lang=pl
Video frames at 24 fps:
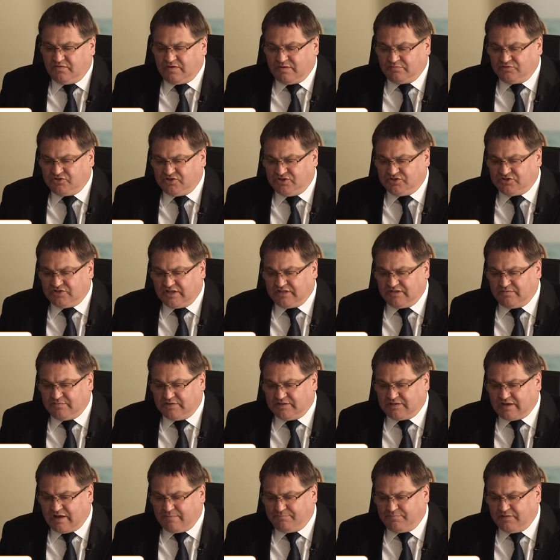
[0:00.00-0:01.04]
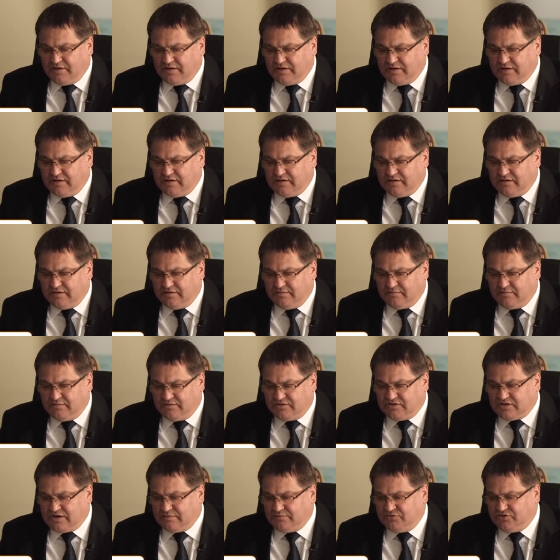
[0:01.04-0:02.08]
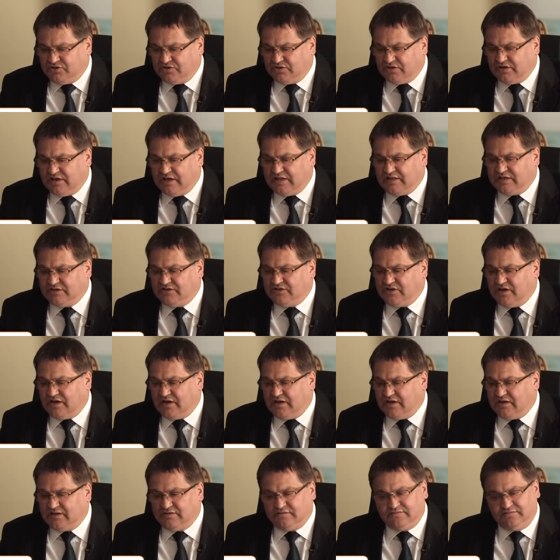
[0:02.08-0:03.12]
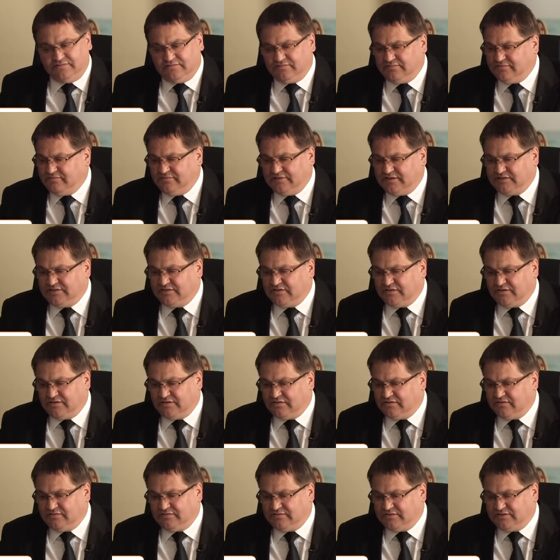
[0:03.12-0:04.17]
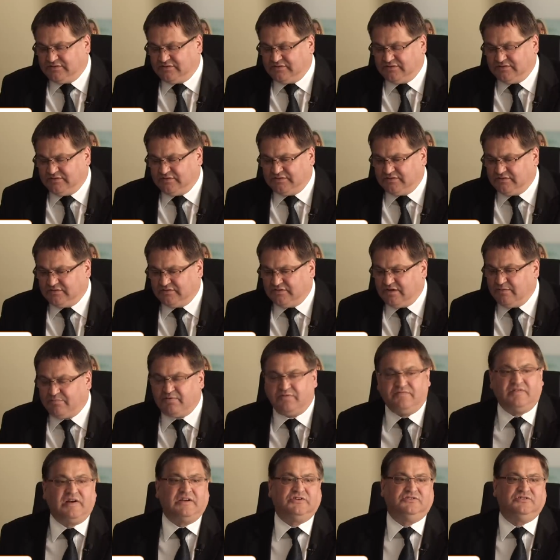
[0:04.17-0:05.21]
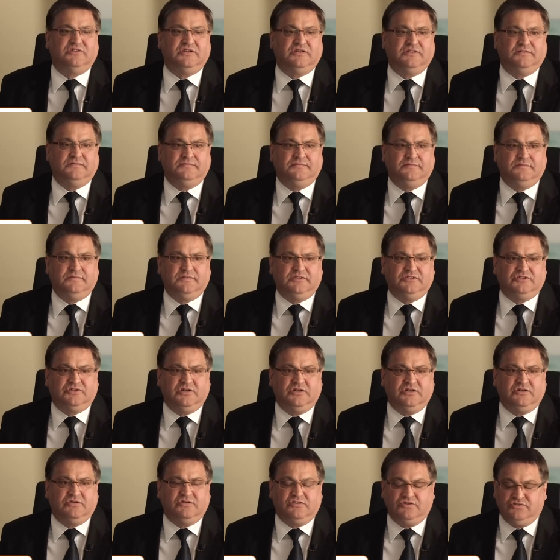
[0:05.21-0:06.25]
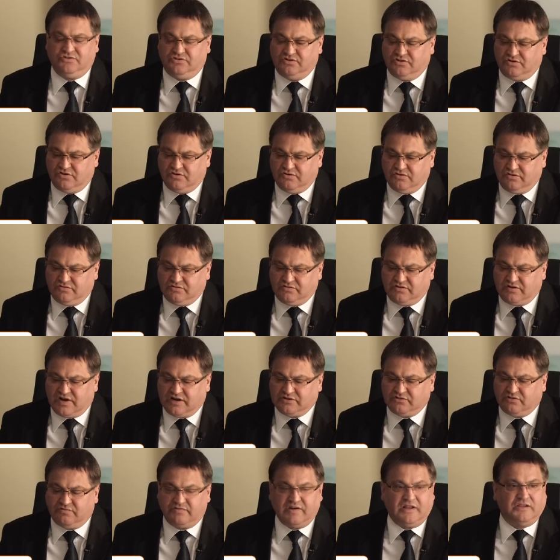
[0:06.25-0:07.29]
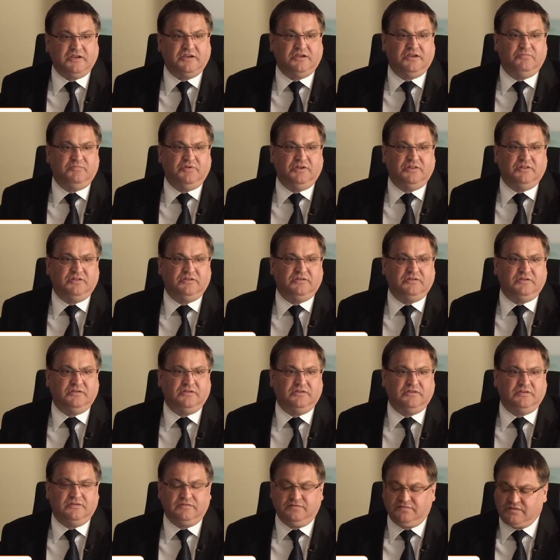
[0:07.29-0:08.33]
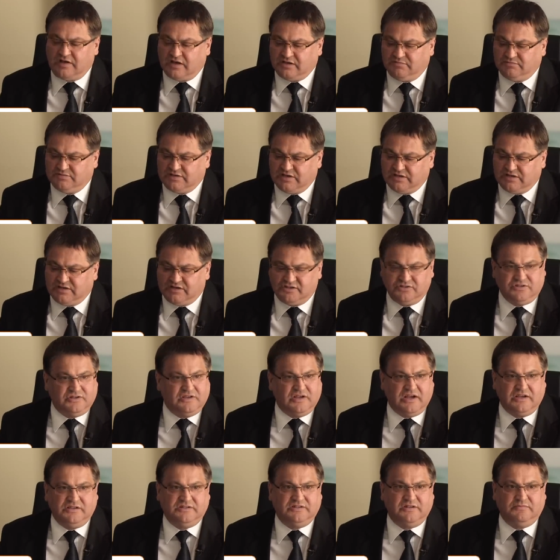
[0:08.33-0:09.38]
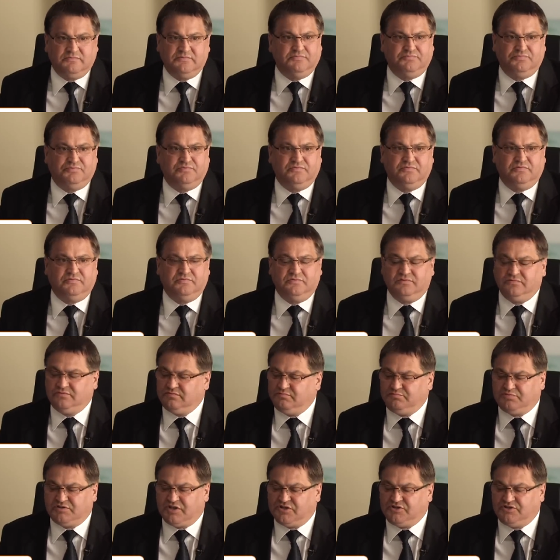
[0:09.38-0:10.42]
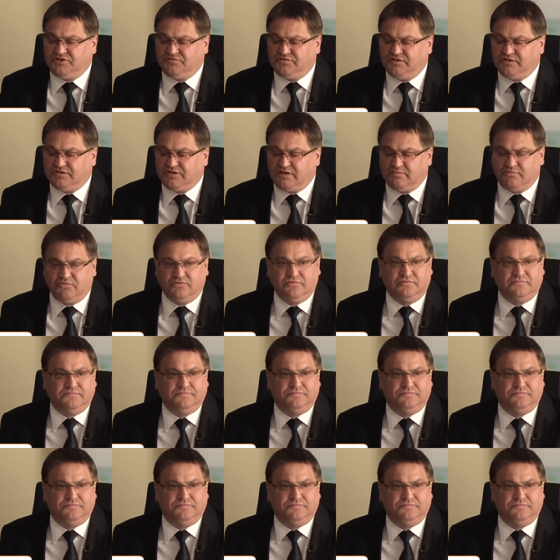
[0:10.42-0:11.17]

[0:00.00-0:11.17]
Ja myślę, że na tym etapie y, trzeba by się dogadać, a jest to, jest, jest to niepoważne, jeżeli chodzi o traktowanie gmin y, w takim zakresie. Ja jestem y, przeciwny temu.